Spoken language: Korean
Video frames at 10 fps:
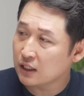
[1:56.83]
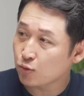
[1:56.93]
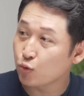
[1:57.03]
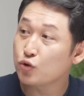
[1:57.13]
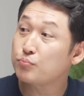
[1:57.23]

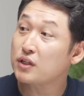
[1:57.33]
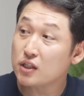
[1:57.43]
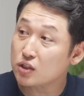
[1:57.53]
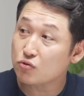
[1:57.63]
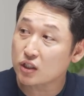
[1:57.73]
돈을
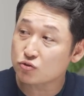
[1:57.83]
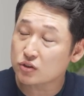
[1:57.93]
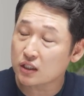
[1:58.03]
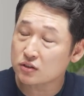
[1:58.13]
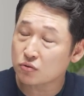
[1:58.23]
빌리기 위한
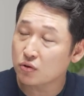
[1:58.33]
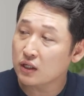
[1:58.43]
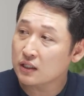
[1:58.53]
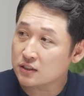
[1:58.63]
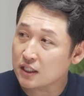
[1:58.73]
수단으로
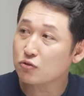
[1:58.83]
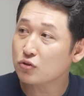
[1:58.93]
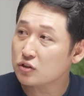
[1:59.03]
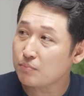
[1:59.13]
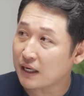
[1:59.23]

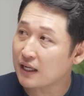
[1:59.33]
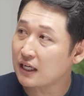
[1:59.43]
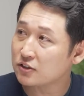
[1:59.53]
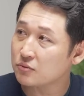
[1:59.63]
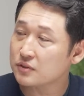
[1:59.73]
채권을
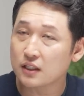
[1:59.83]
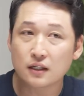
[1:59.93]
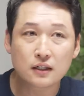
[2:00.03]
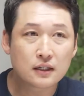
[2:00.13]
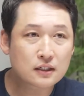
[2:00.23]
발행하는 겁니다.
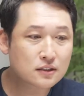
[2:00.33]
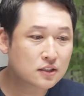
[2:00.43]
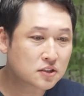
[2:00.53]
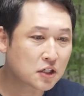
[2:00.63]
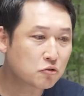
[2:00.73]
음. 근데
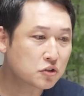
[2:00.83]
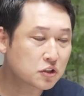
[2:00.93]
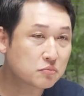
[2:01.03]
이 채권